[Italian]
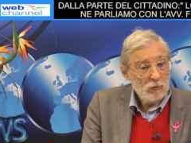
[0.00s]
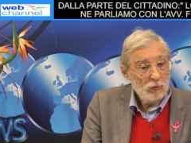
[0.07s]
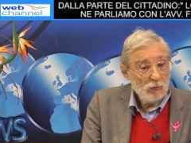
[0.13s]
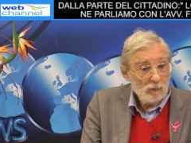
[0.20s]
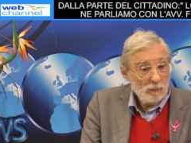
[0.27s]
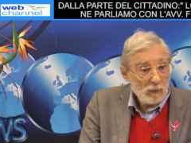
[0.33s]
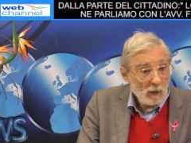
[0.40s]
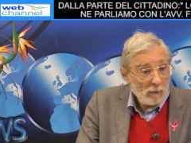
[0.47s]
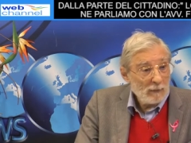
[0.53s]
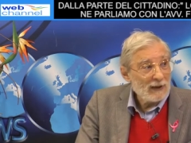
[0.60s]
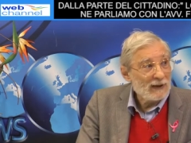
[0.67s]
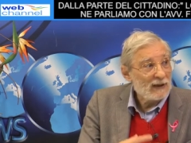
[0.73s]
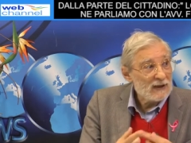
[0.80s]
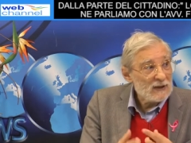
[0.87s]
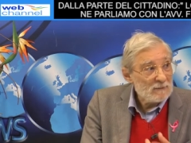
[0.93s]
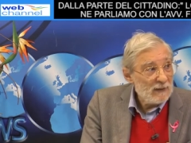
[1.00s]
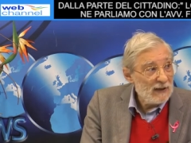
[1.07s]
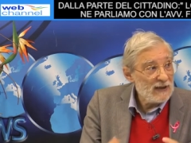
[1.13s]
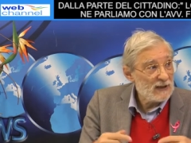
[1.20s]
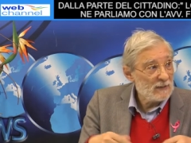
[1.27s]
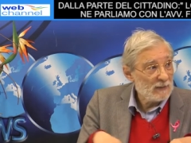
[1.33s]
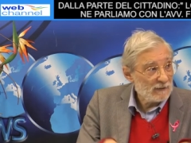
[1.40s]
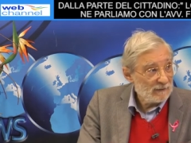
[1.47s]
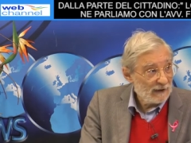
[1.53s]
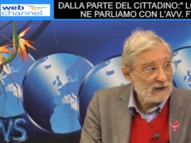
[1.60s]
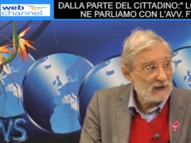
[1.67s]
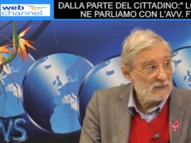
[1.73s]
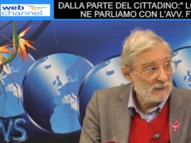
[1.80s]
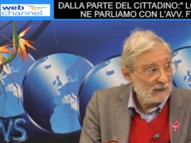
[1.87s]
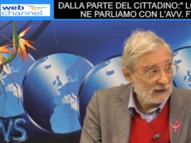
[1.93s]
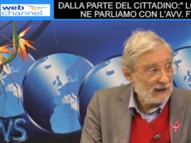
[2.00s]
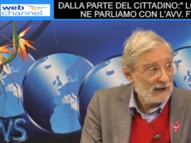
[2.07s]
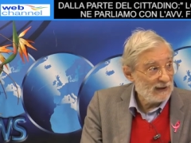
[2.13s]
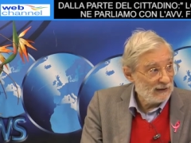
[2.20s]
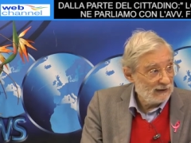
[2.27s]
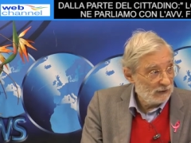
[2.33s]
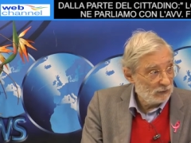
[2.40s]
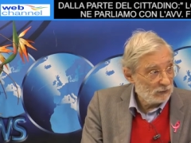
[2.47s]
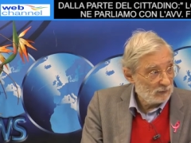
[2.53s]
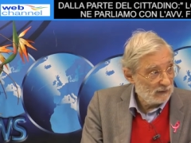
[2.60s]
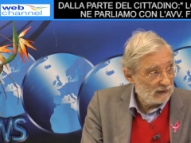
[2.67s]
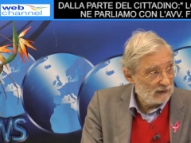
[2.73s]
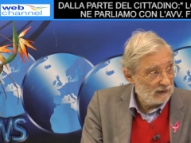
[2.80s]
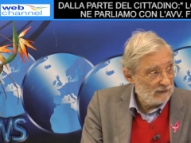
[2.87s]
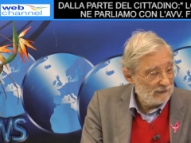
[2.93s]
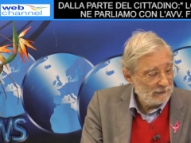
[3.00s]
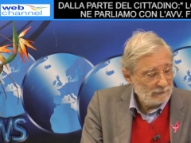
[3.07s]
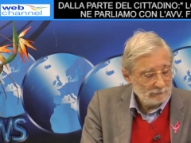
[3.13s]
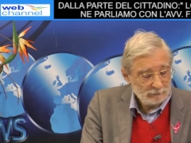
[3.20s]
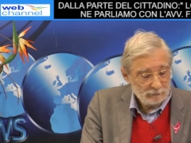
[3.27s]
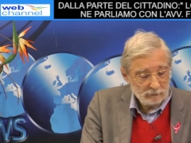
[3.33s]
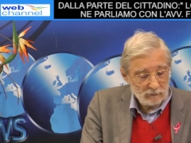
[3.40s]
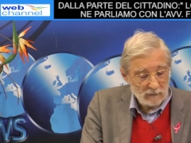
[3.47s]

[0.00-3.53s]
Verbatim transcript: un po' per le spese per far rispettare le normative